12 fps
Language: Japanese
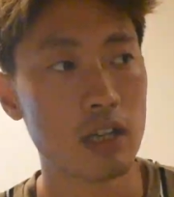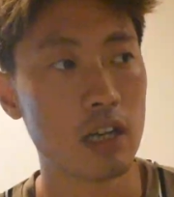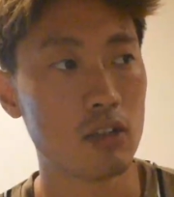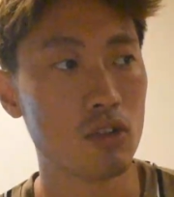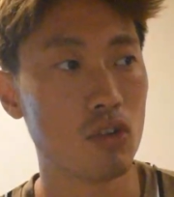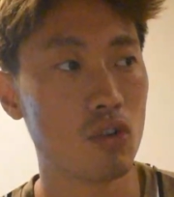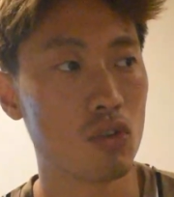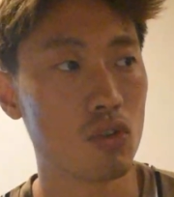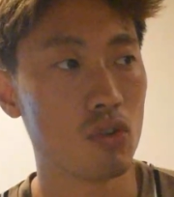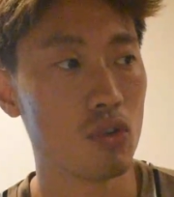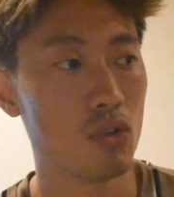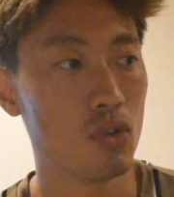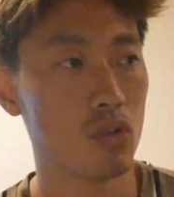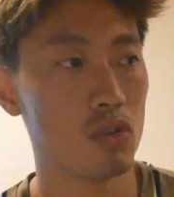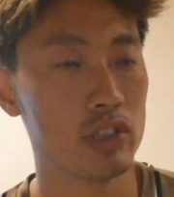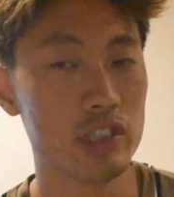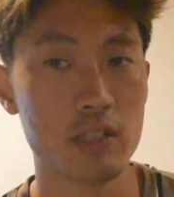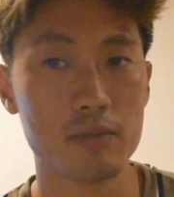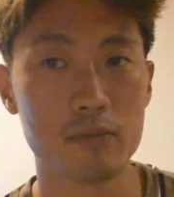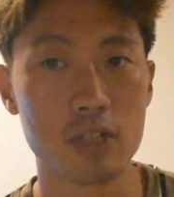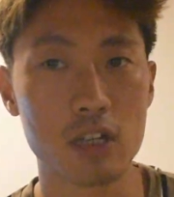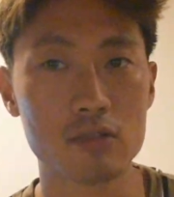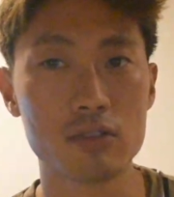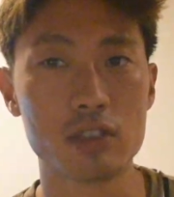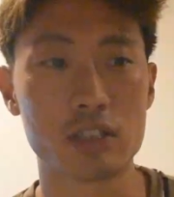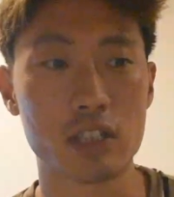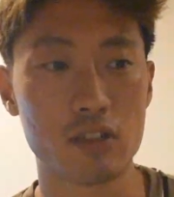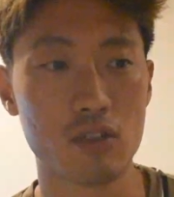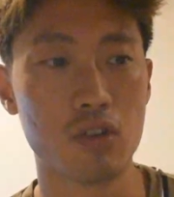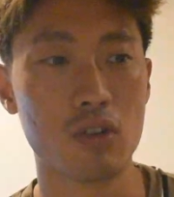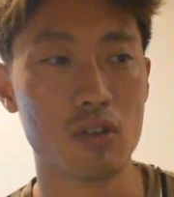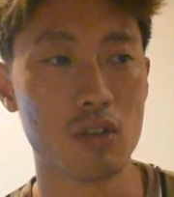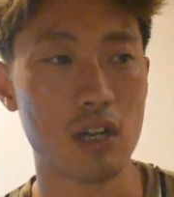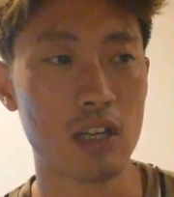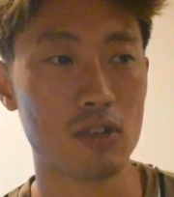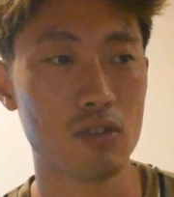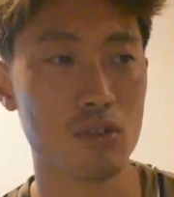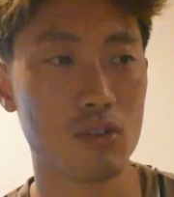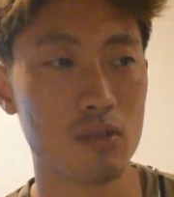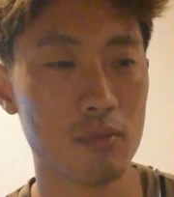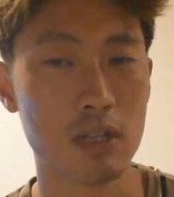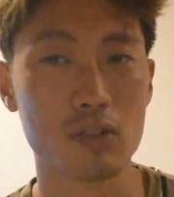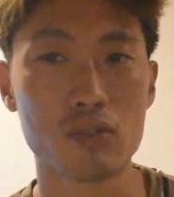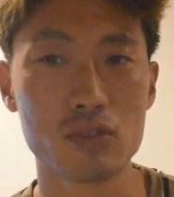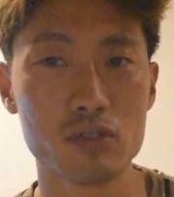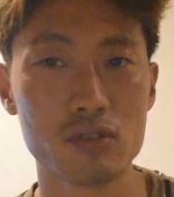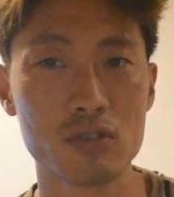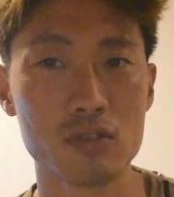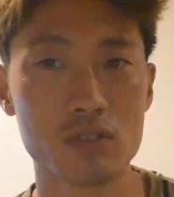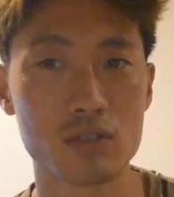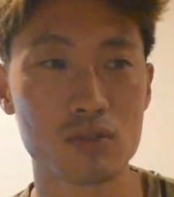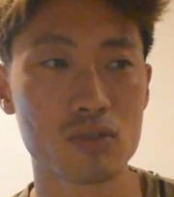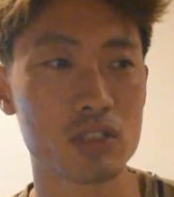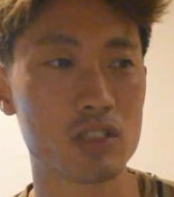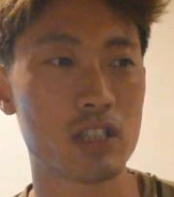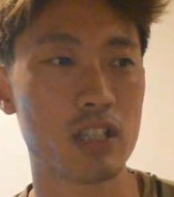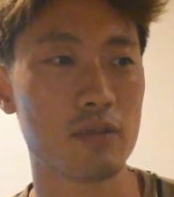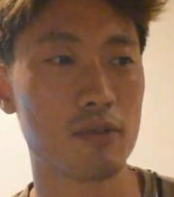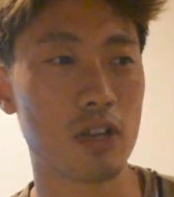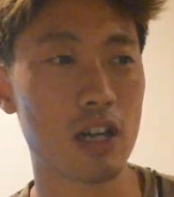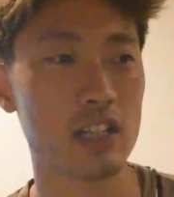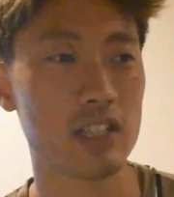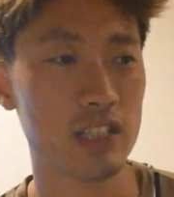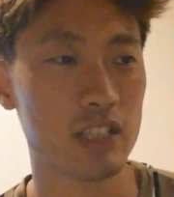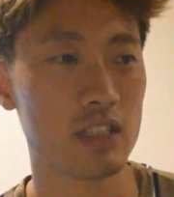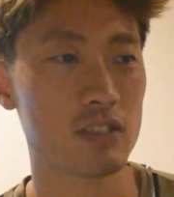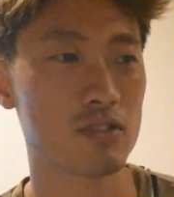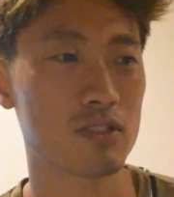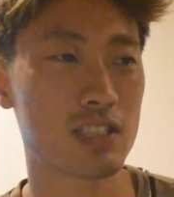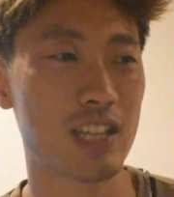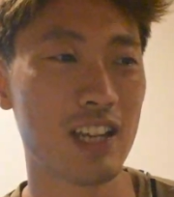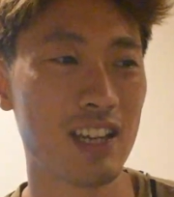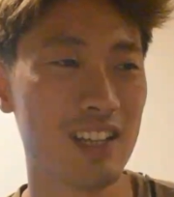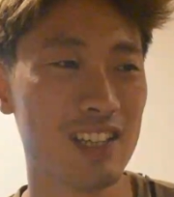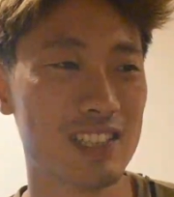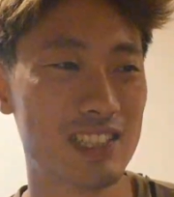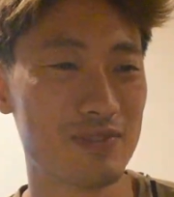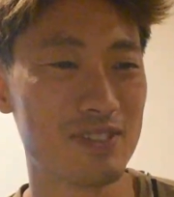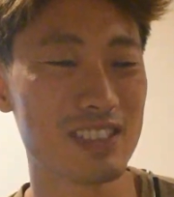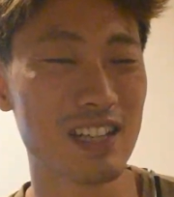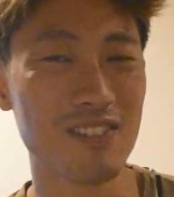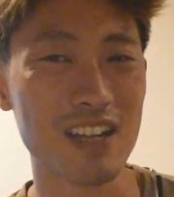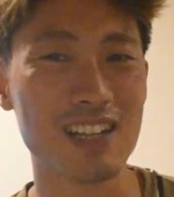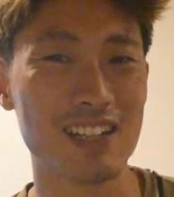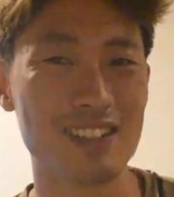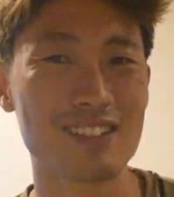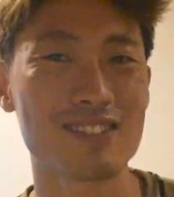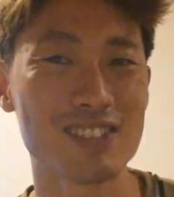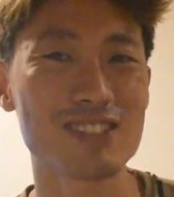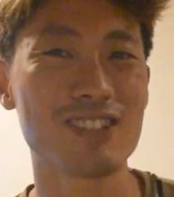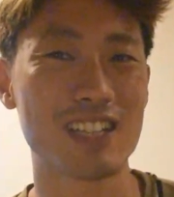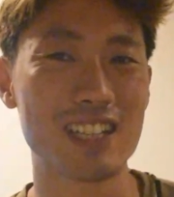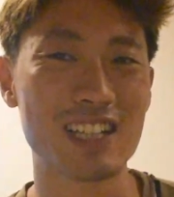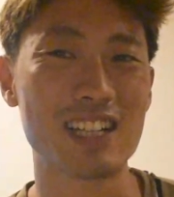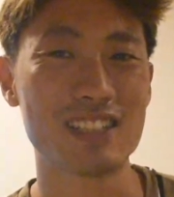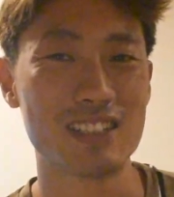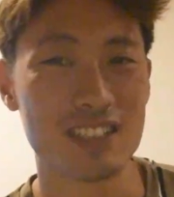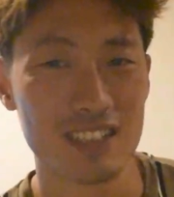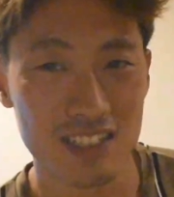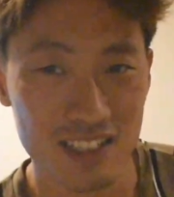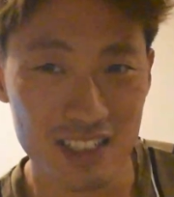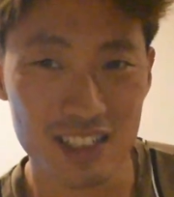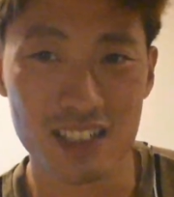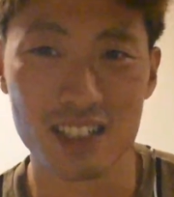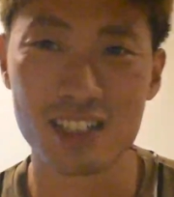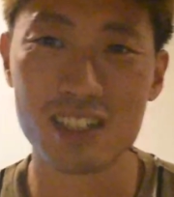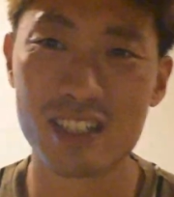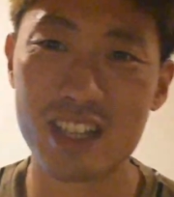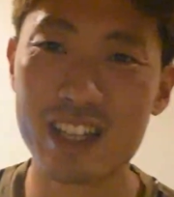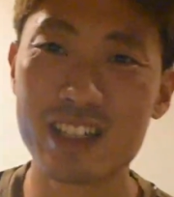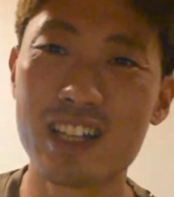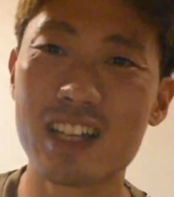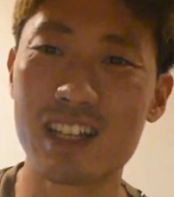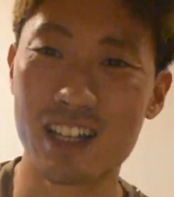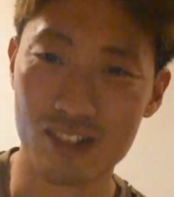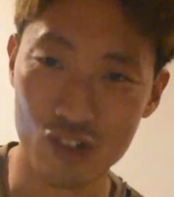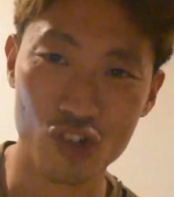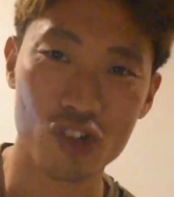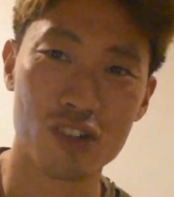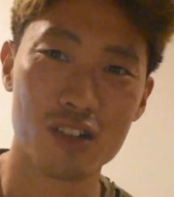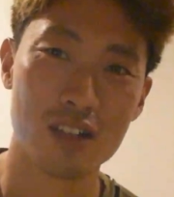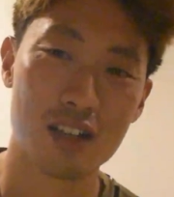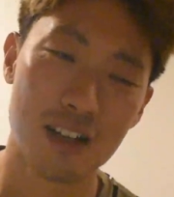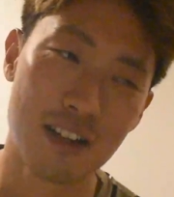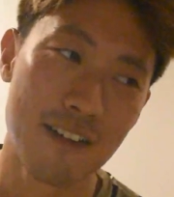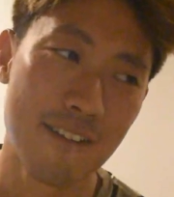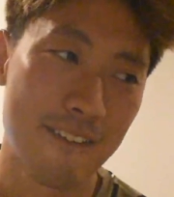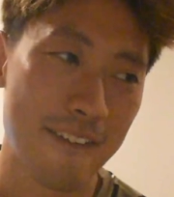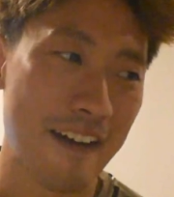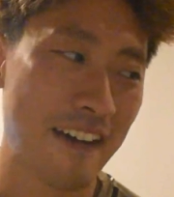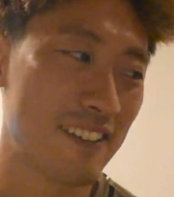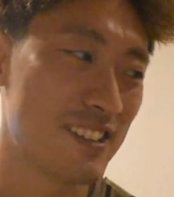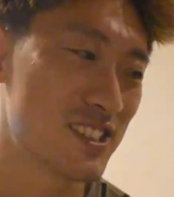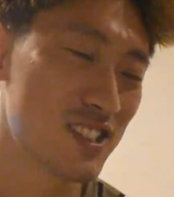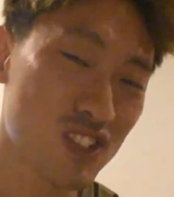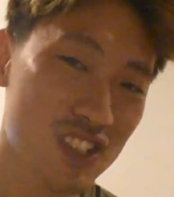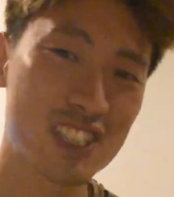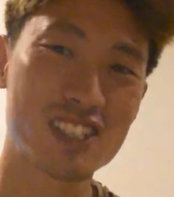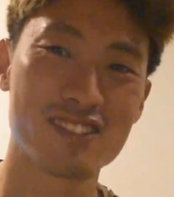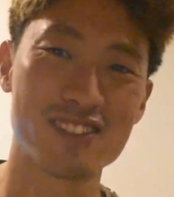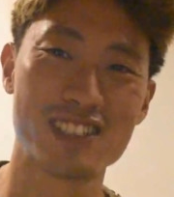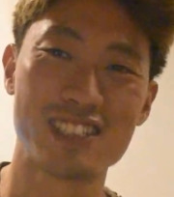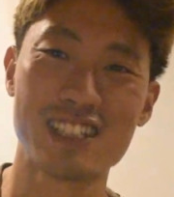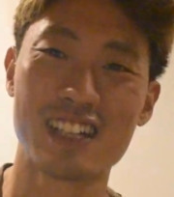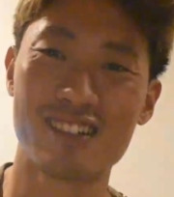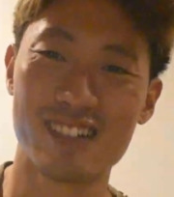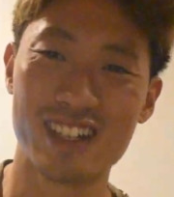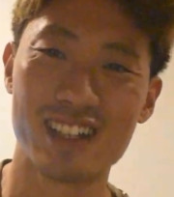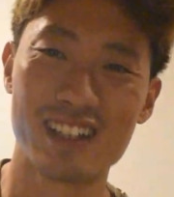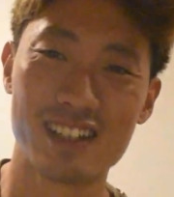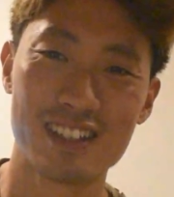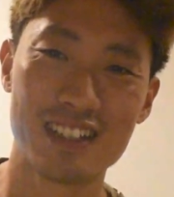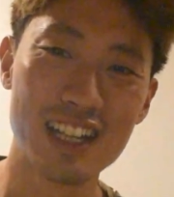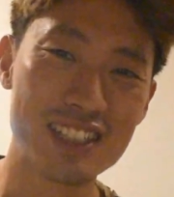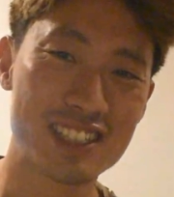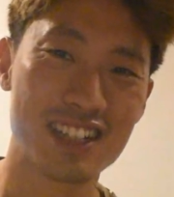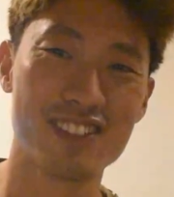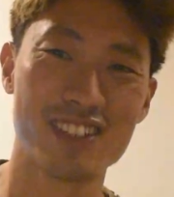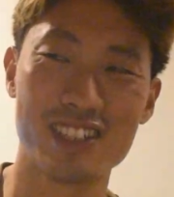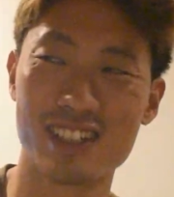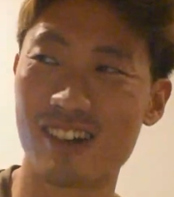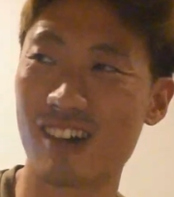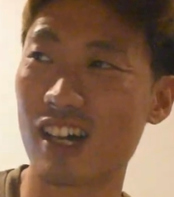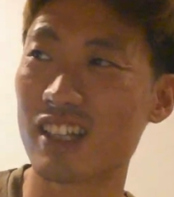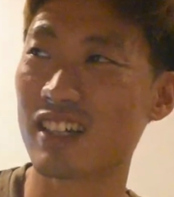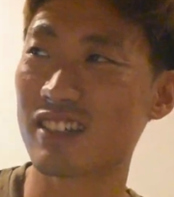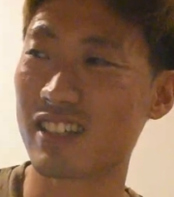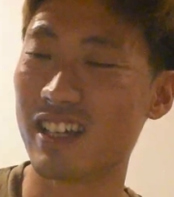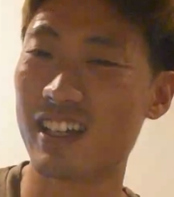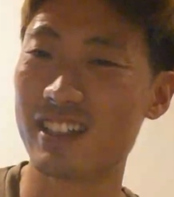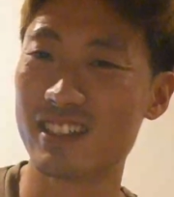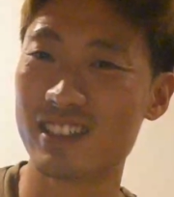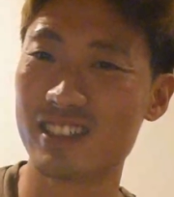あの、DM もらうんですけど、あの、まあ、こういうご時世もあり、そして自分がまあ、こっちの方がでかい原因なんだけど、あの、すごい人見知りなのね。何喋っていいかわかんなくて、